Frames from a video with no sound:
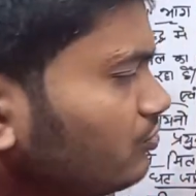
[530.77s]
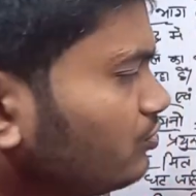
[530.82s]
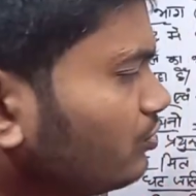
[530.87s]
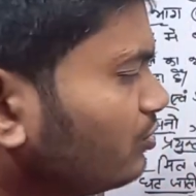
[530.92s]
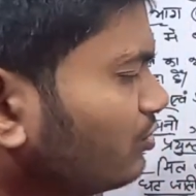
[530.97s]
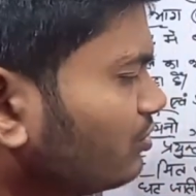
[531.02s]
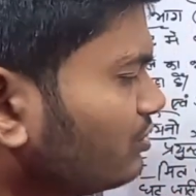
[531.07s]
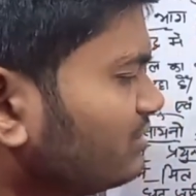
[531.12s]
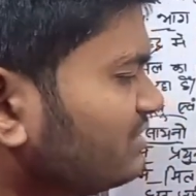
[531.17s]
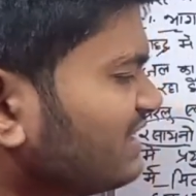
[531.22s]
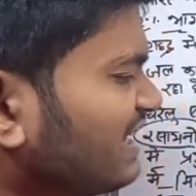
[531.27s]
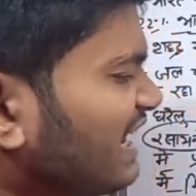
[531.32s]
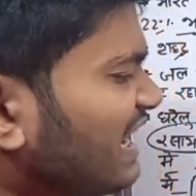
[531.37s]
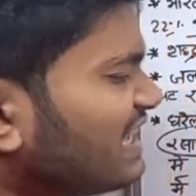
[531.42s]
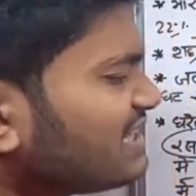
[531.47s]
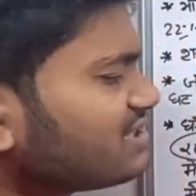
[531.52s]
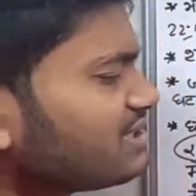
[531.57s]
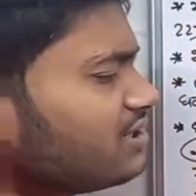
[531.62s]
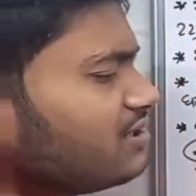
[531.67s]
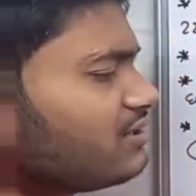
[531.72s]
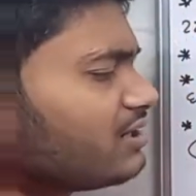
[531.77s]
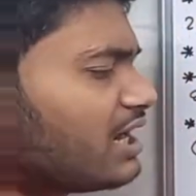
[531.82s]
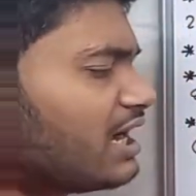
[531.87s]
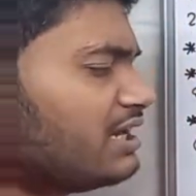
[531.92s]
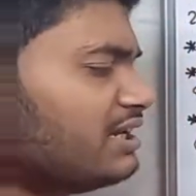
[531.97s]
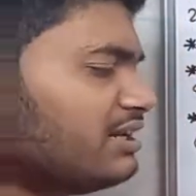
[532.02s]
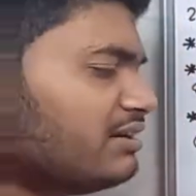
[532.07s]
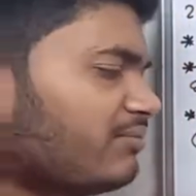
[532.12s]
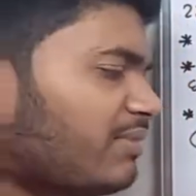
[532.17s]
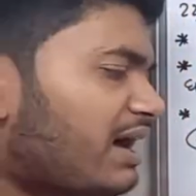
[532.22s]
तो जलाशयों का
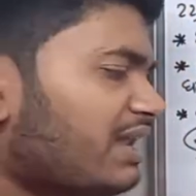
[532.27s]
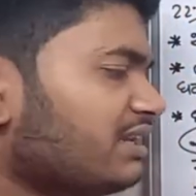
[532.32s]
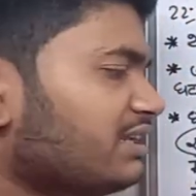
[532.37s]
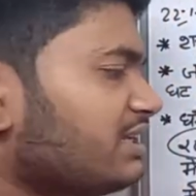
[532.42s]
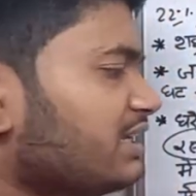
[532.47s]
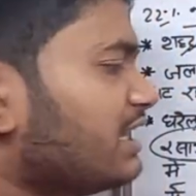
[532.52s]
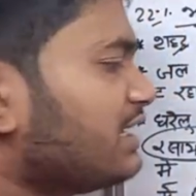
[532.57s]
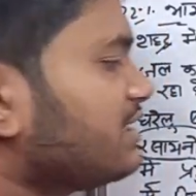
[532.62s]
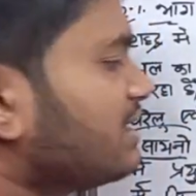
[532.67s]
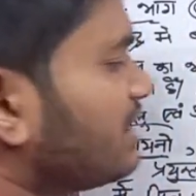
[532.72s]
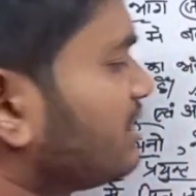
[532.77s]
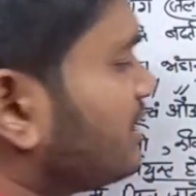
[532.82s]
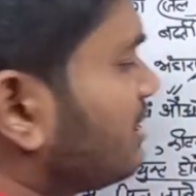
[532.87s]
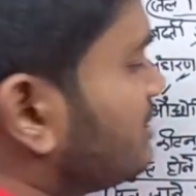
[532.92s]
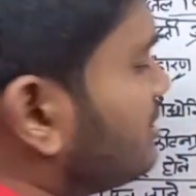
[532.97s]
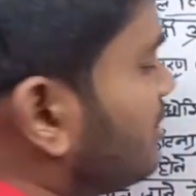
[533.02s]
निर्माण किया जाता